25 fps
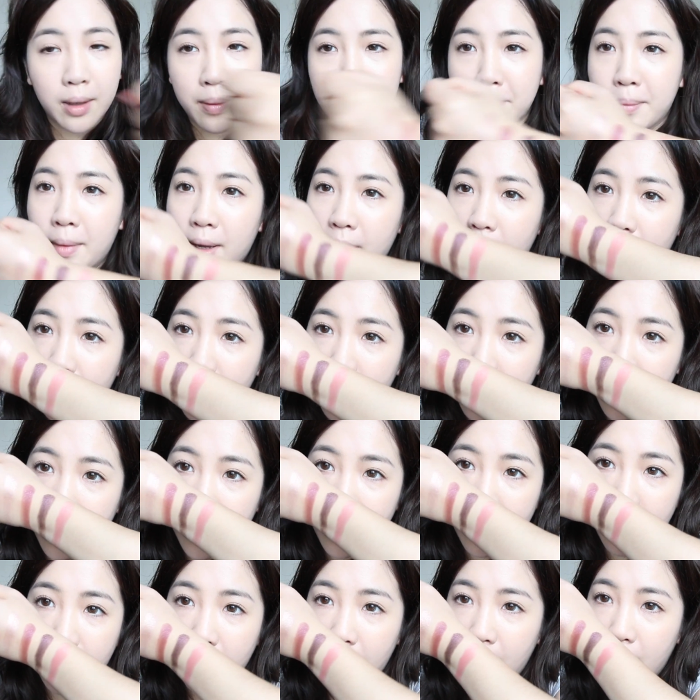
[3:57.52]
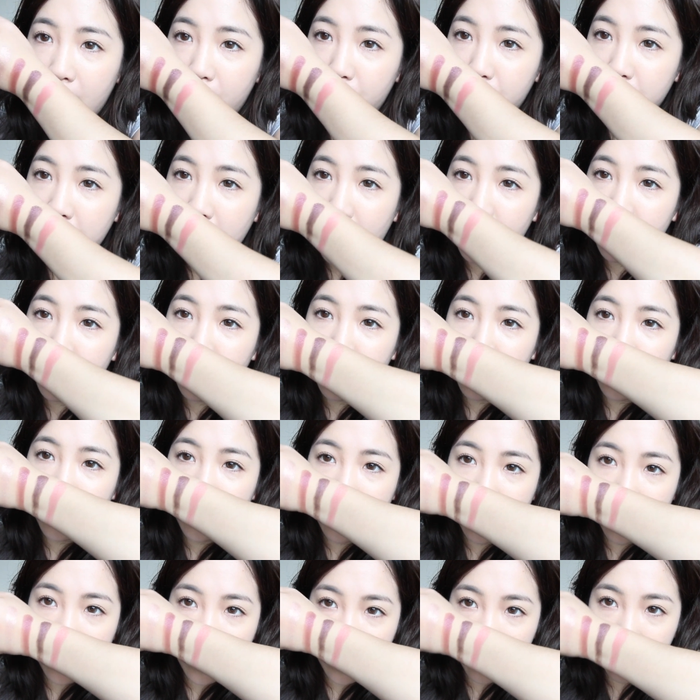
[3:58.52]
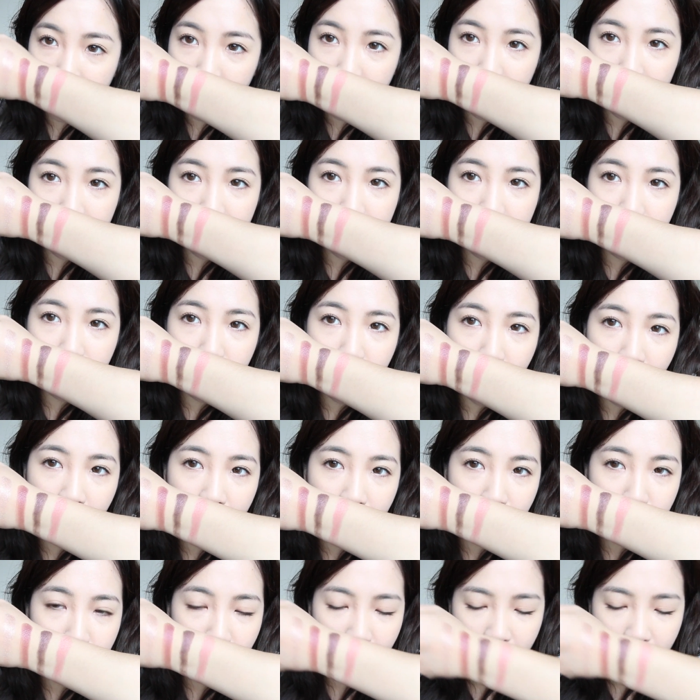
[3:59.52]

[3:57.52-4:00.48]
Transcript: 很美耶！好，我现在就用这4个颜色画一个